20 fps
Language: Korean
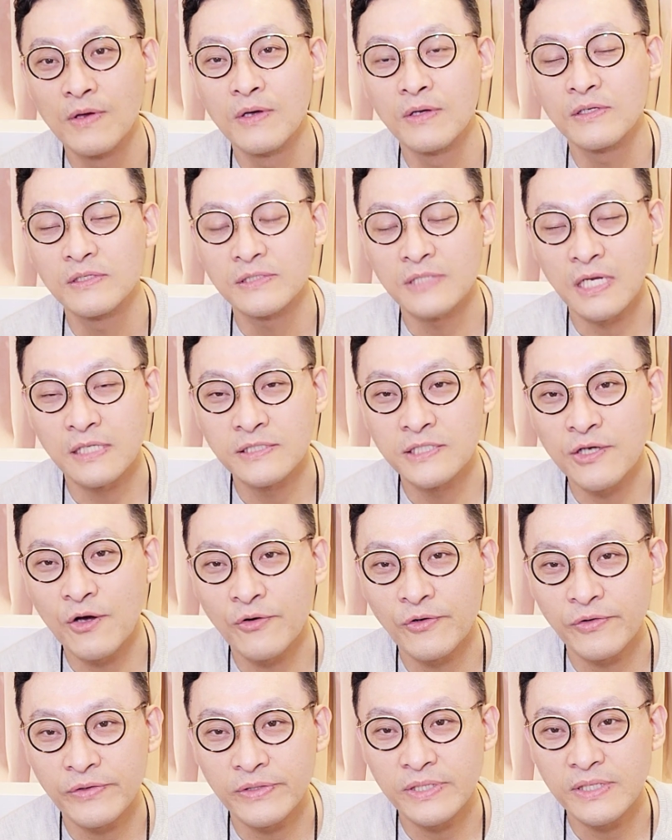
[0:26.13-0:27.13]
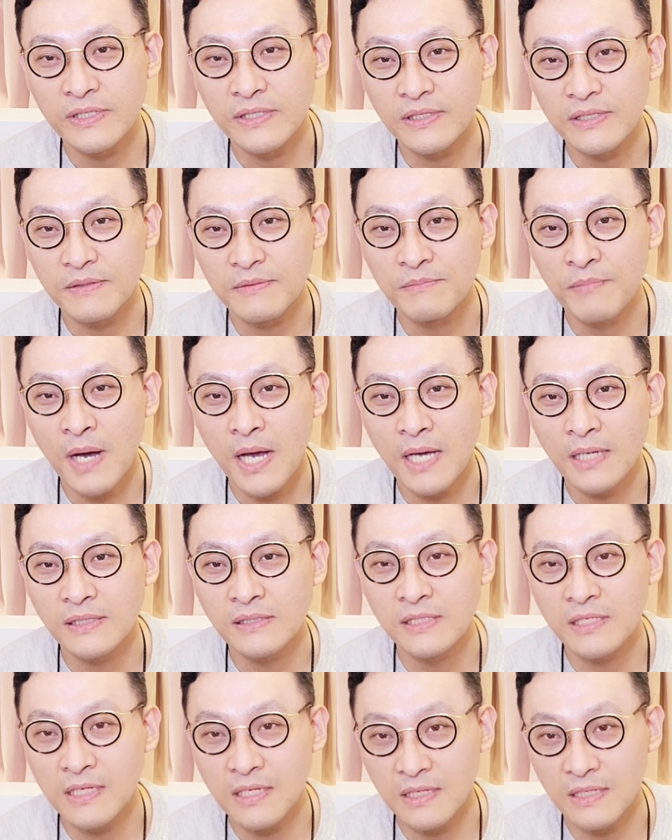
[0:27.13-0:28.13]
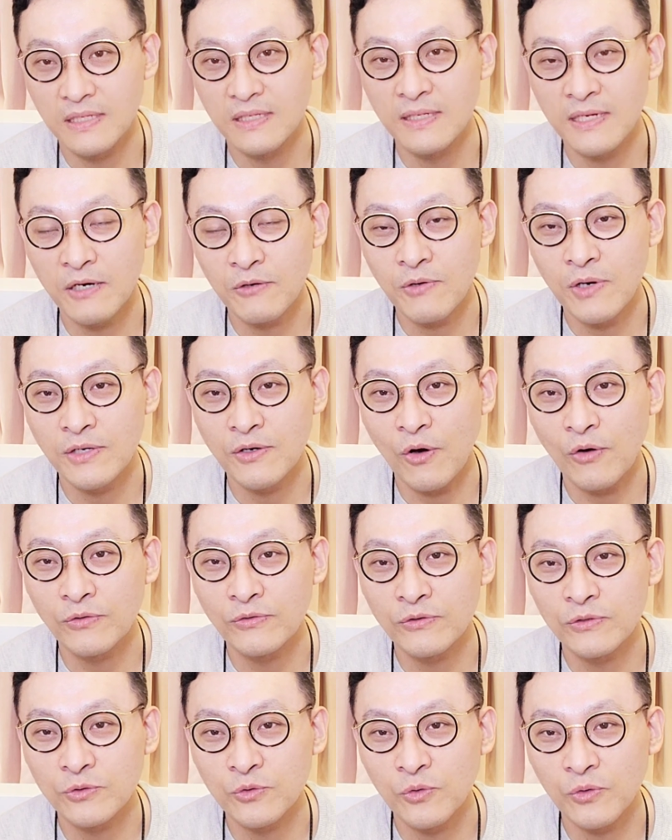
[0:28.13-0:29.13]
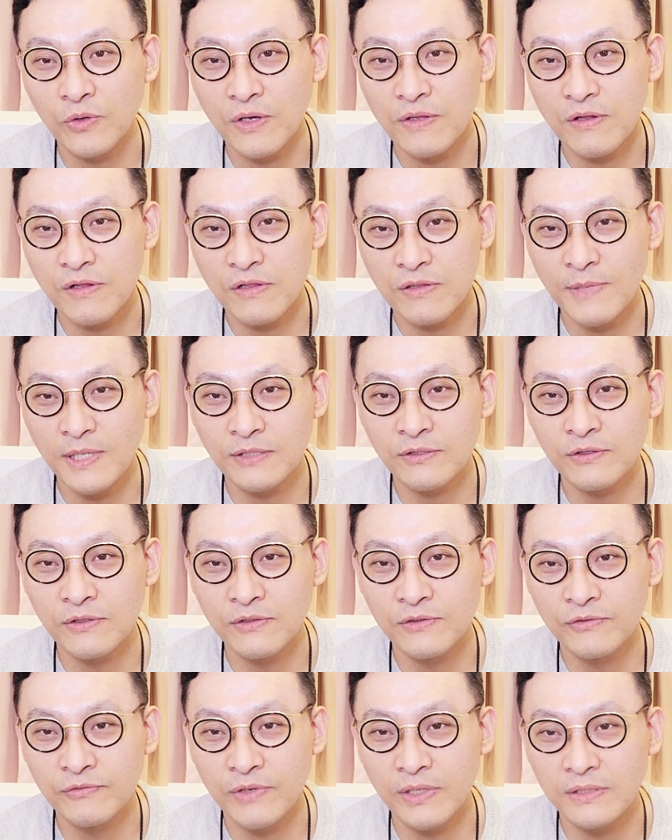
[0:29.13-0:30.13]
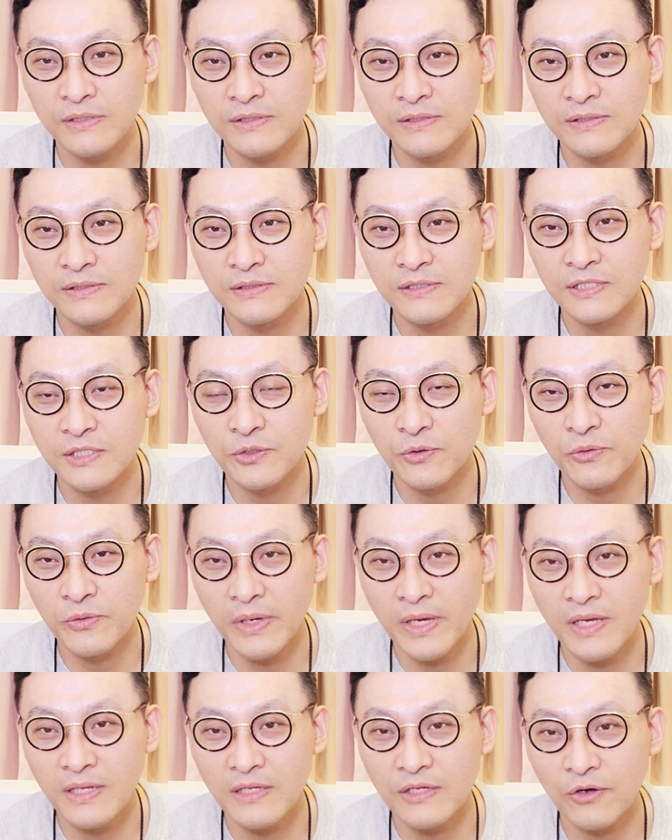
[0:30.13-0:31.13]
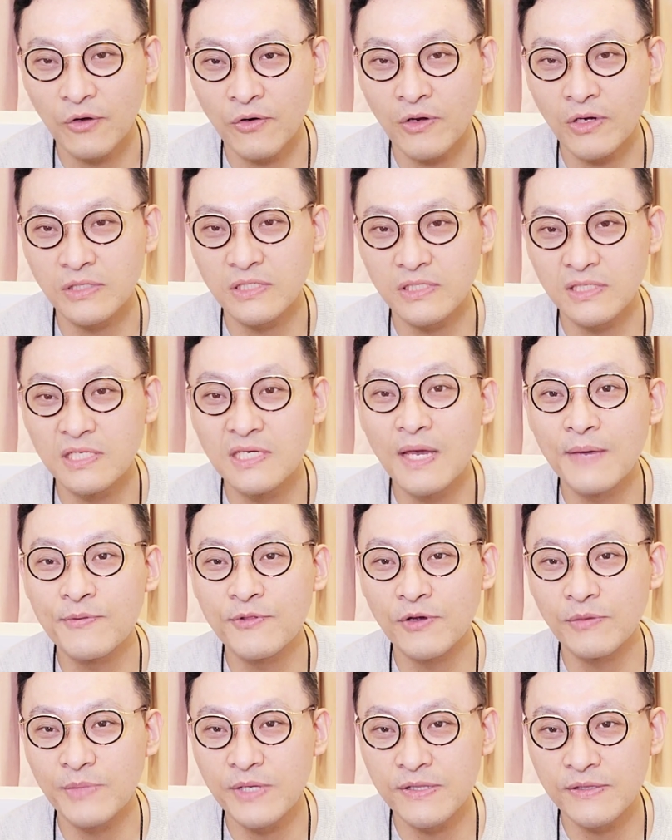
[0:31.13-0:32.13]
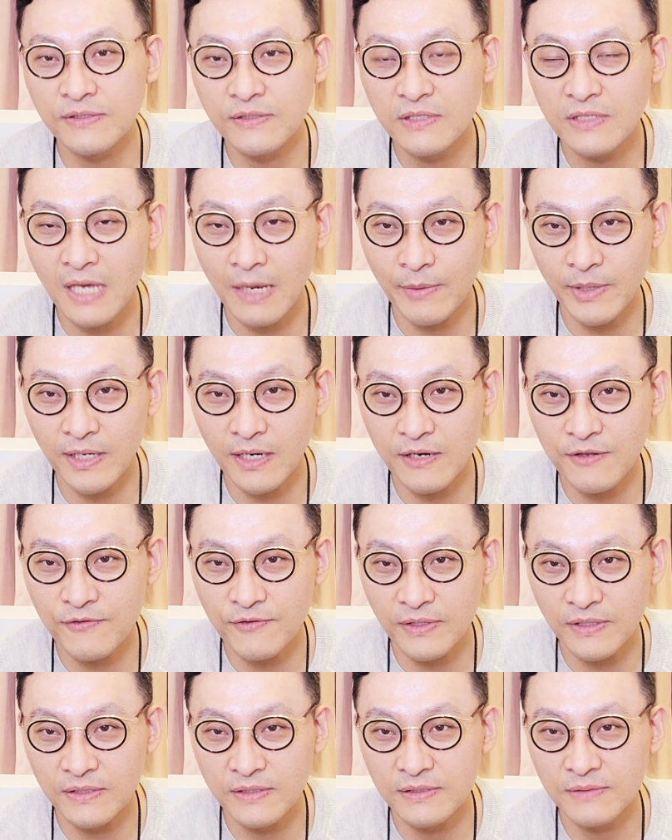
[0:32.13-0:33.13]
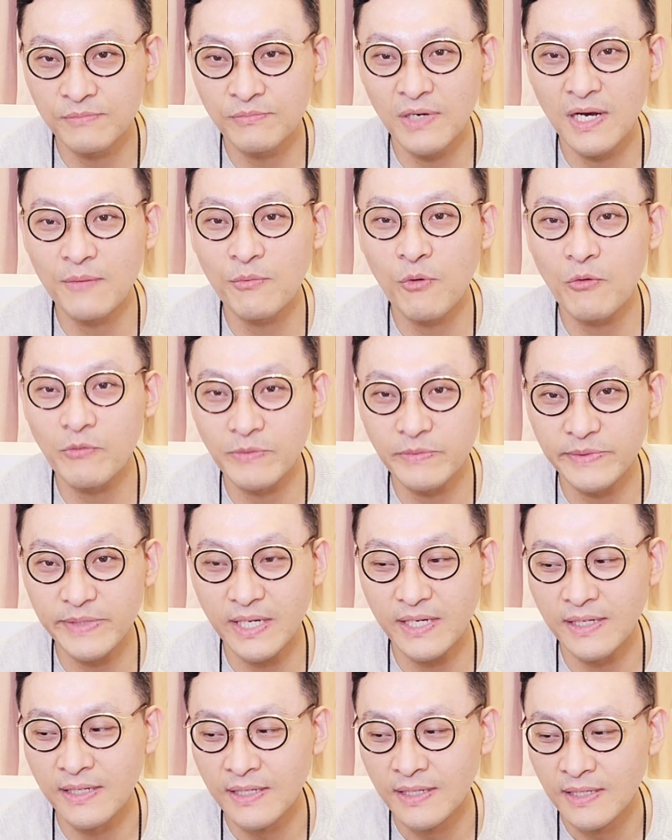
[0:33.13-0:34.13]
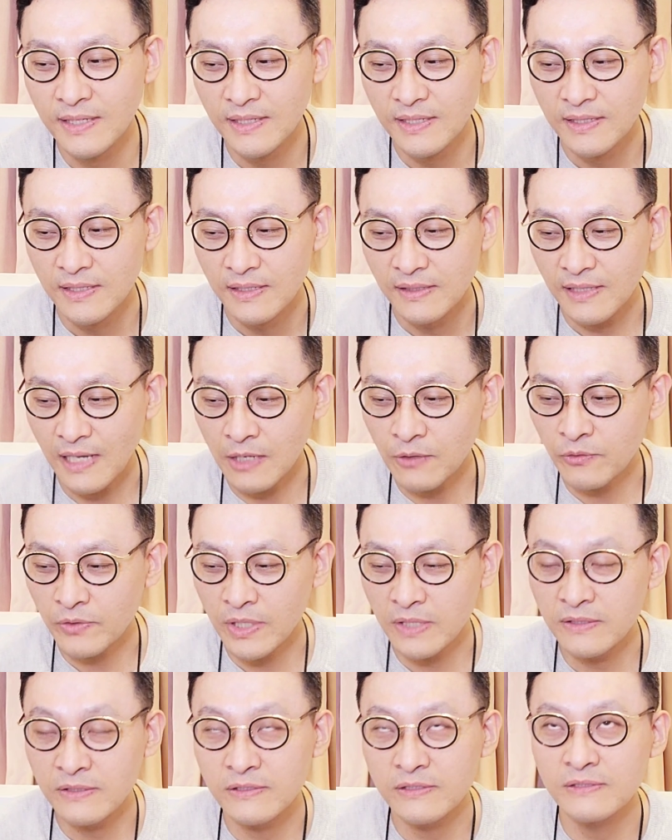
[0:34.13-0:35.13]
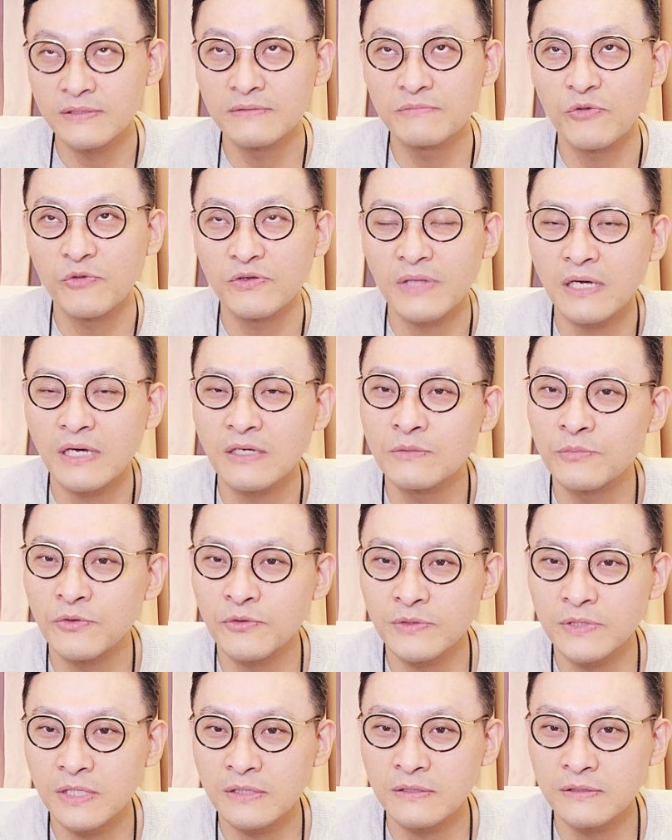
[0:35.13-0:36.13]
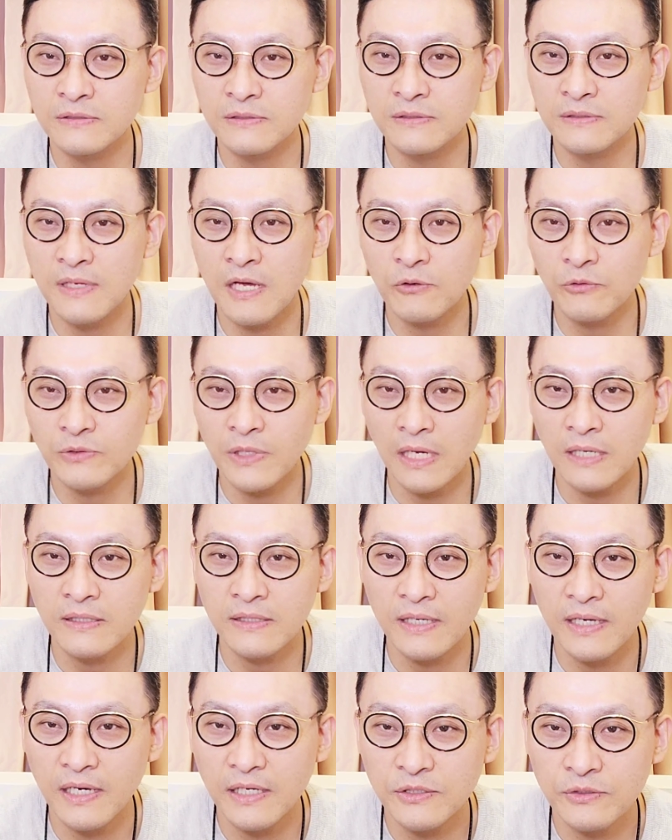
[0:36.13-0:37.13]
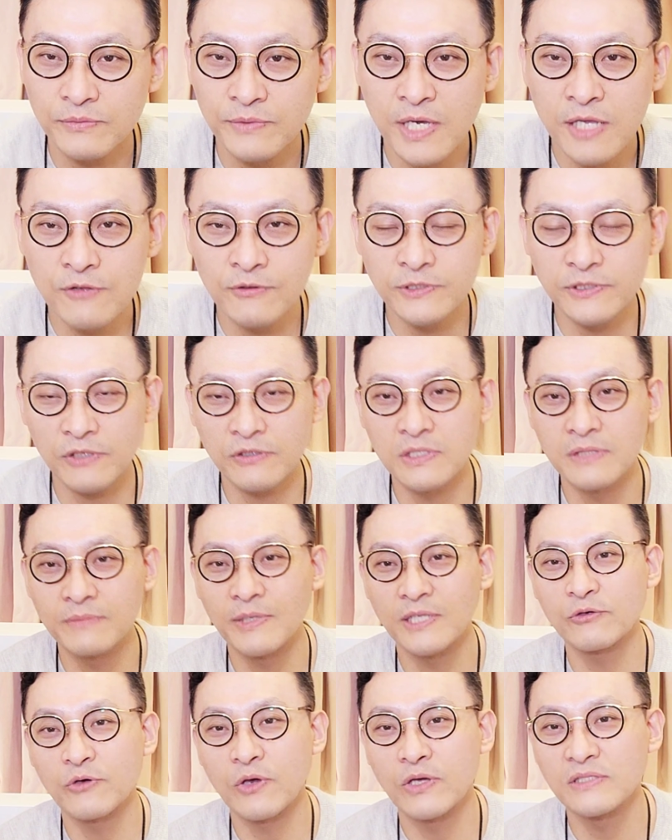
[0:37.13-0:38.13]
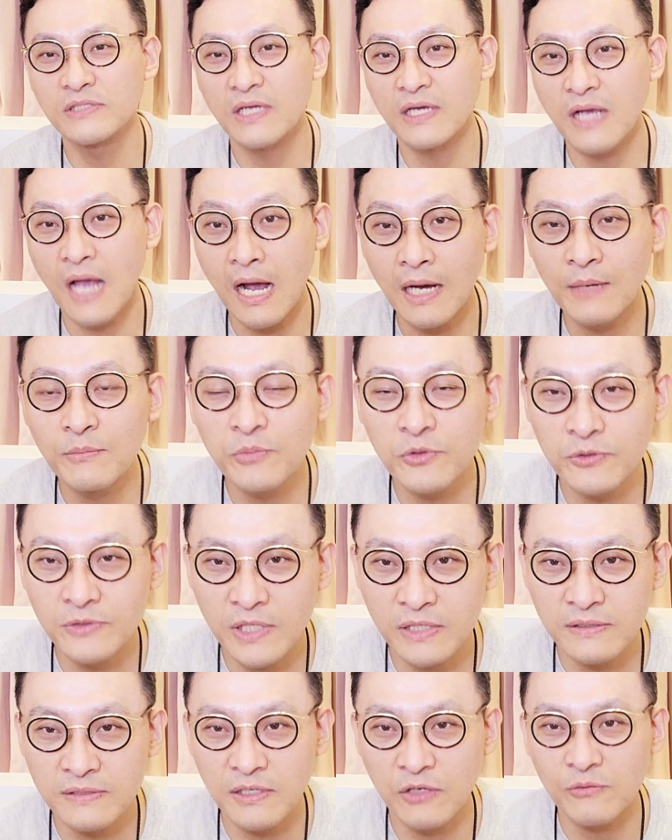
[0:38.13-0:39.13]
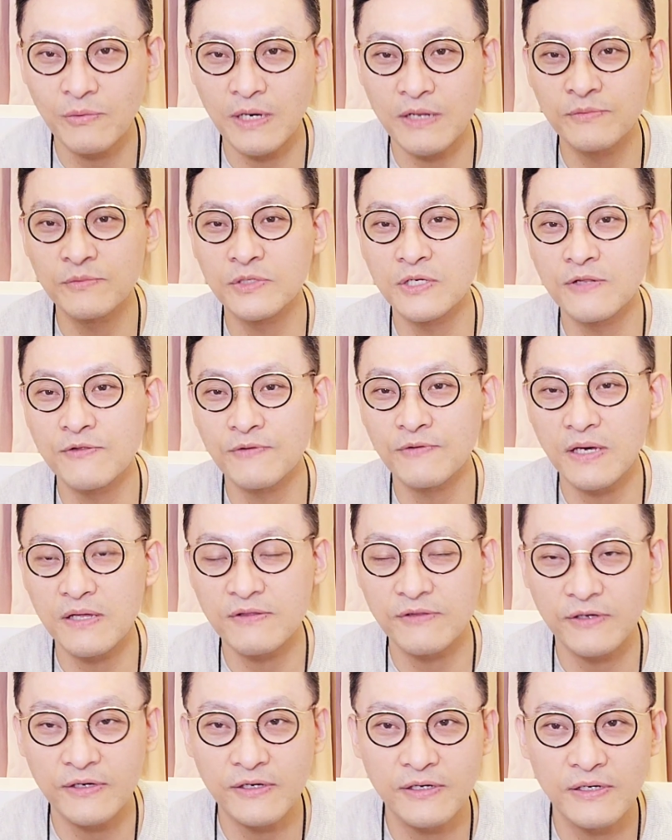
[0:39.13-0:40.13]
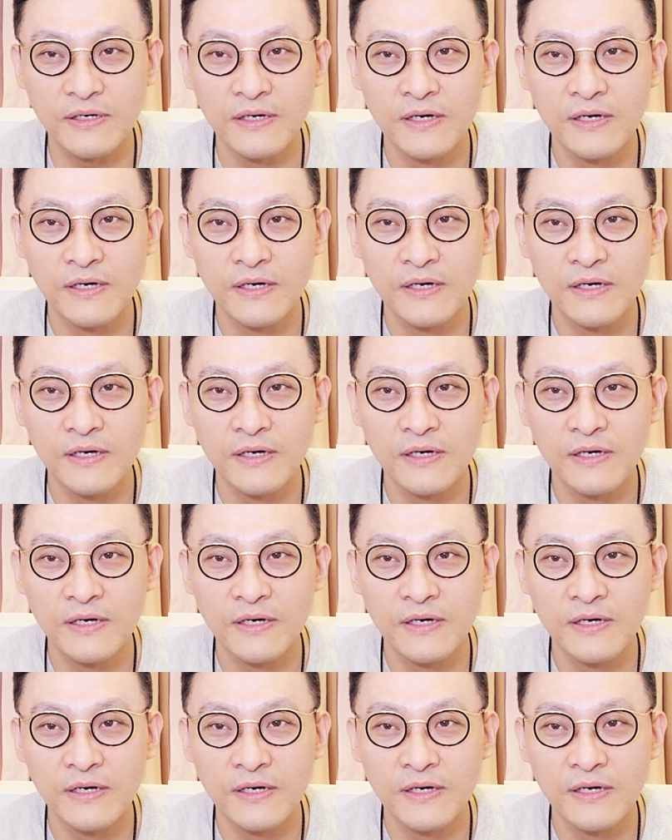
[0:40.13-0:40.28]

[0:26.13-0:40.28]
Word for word: 자체 언어인 파이틸이라고 하는 언어를 통해서 스마트 컨트랙트를 이용해 여러 가지 디앱 서비스를 개발할 수 있는 플랫폼입니다. 근데 알고랜드는 뭐 다른 프로젝트들하고 다르게 좀 기술적 기반이 굉장히 강한 프로젝트라고 말씀드릴 수가 있어요.